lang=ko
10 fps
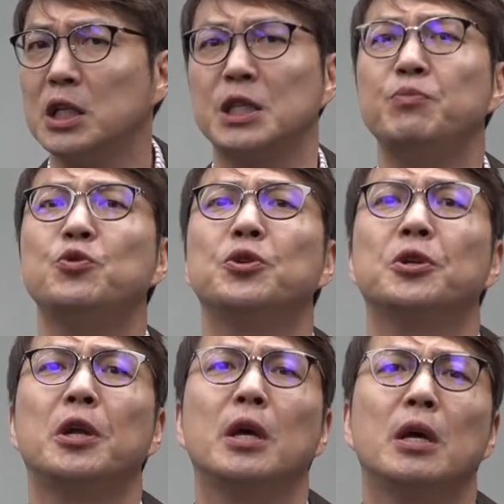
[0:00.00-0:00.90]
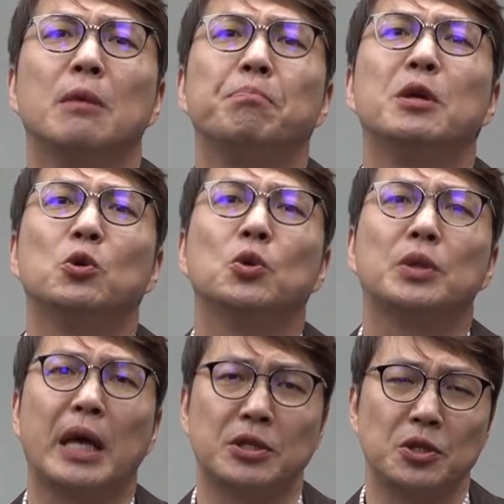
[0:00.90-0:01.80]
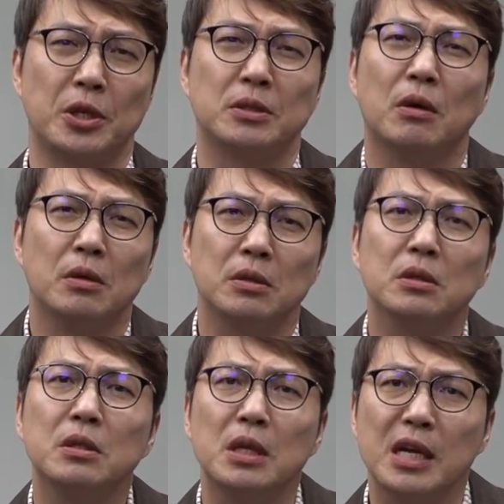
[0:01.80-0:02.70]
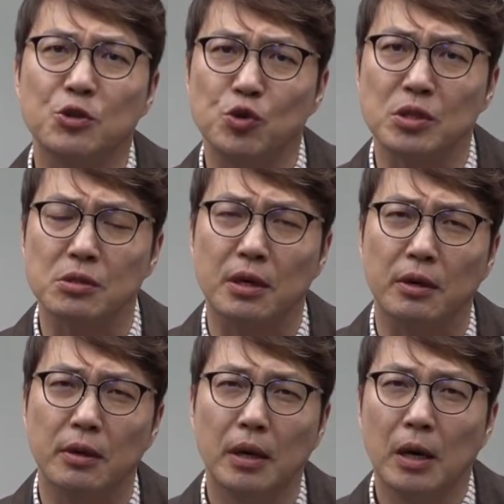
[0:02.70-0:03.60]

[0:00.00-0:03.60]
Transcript: 16년에 미국 대선전에서 승리할 수 있을까요?